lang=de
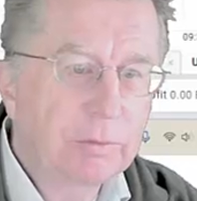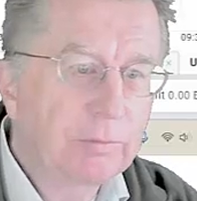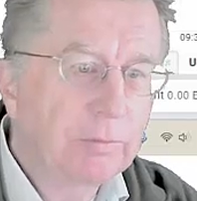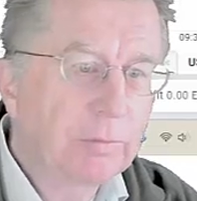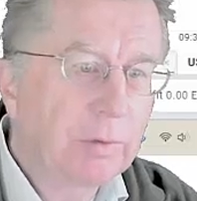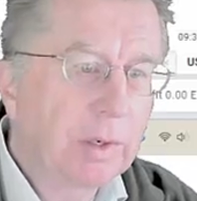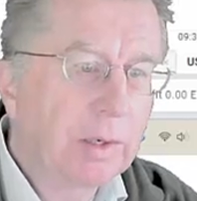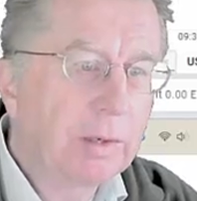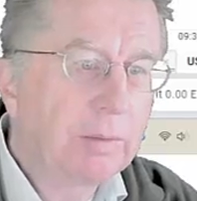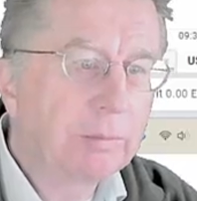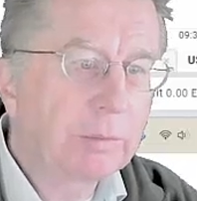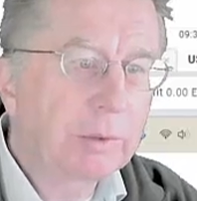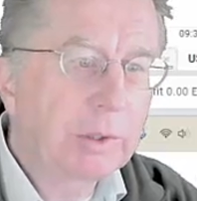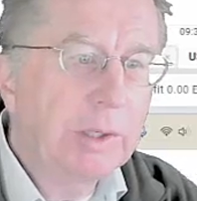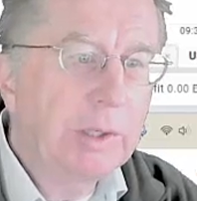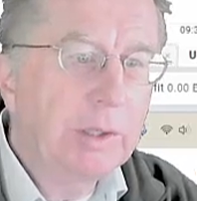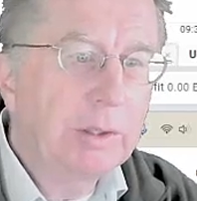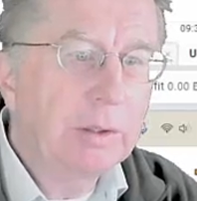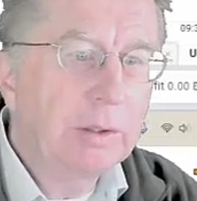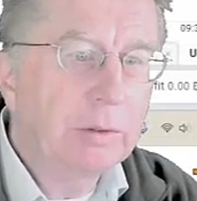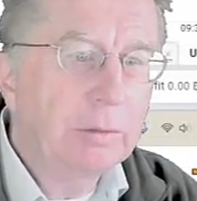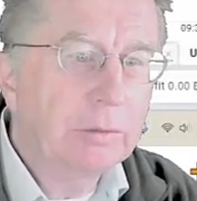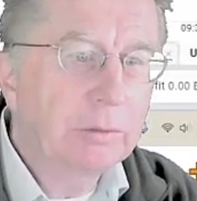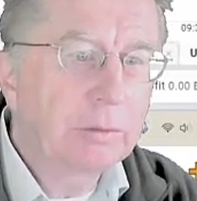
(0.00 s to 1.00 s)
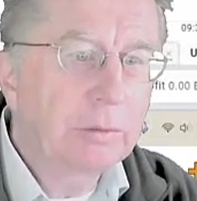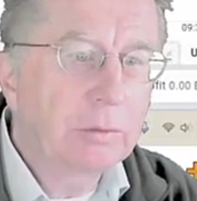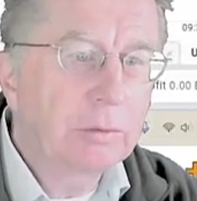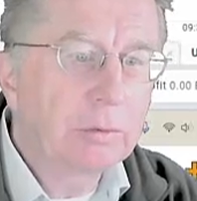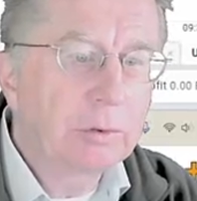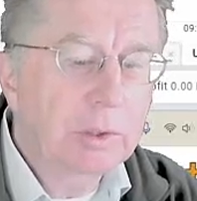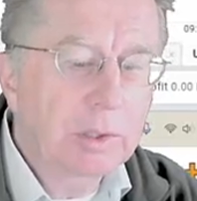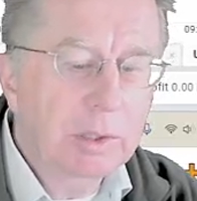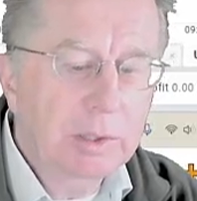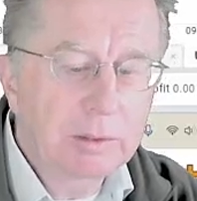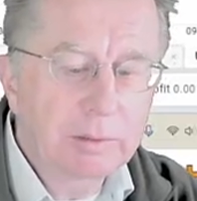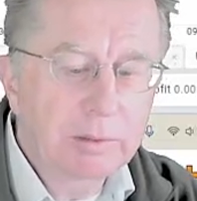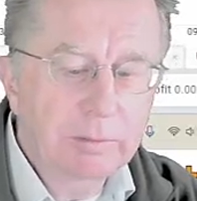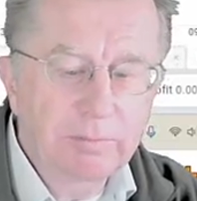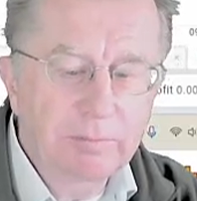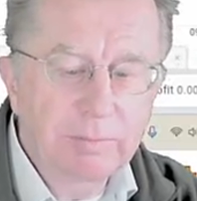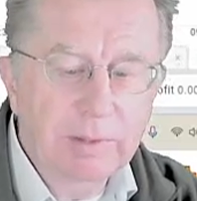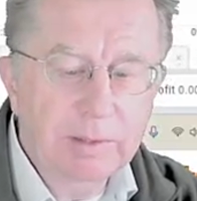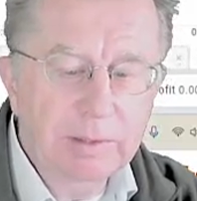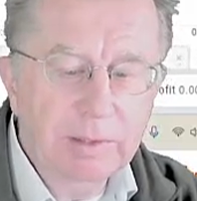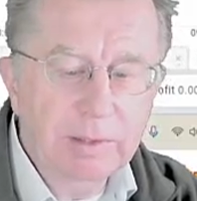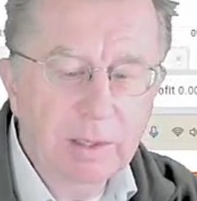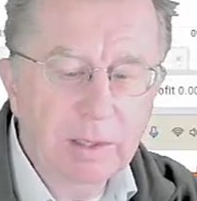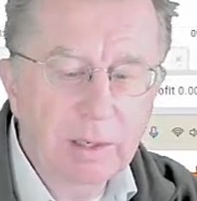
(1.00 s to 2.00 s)
Vor allem China und Russland
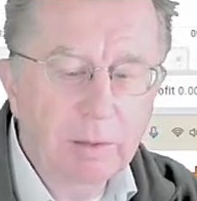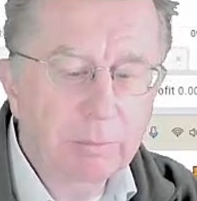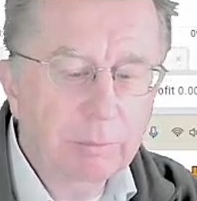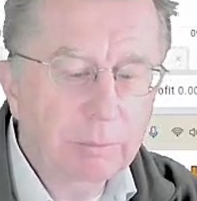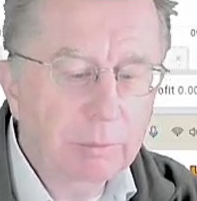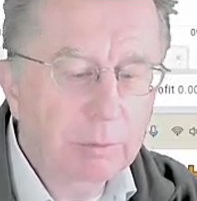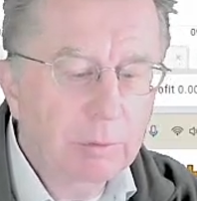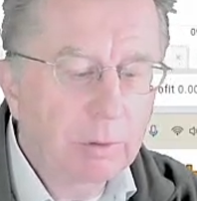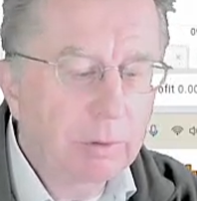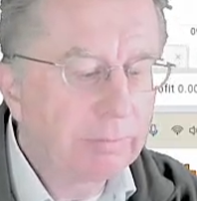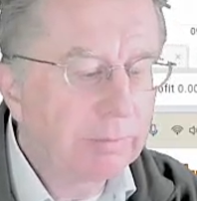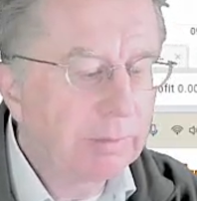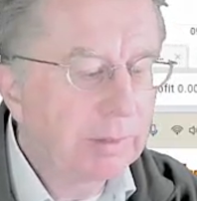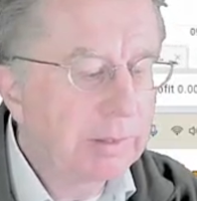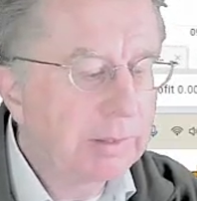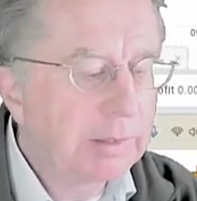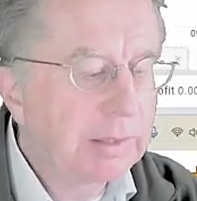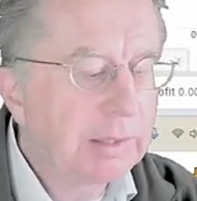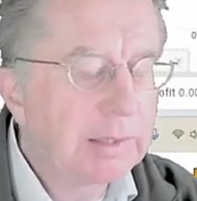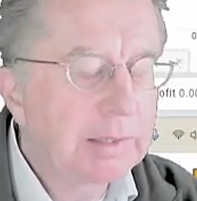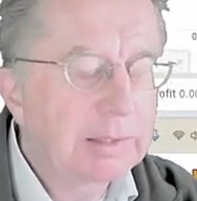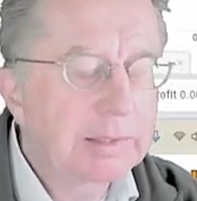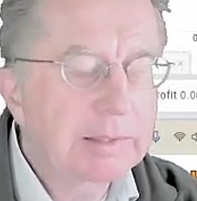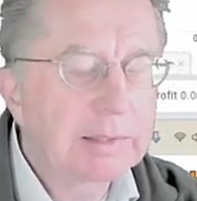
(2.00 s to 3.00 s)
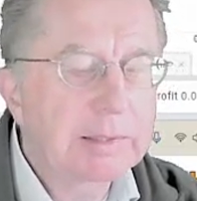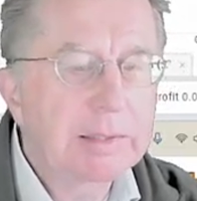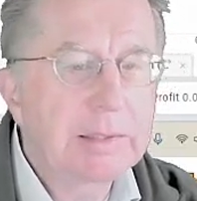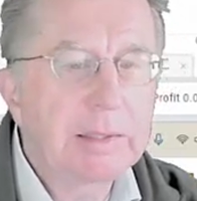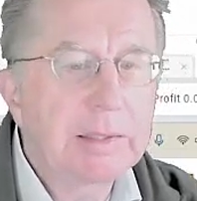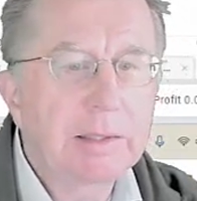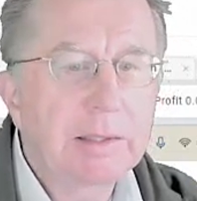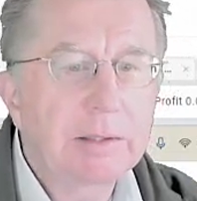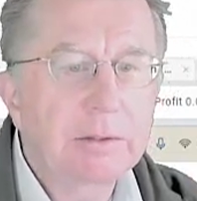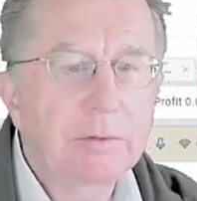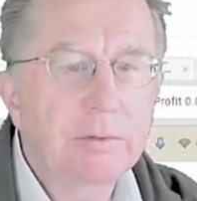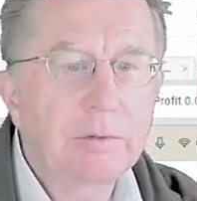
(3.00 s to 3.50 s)
waren die Hauptkäufer in den letzten Jahren.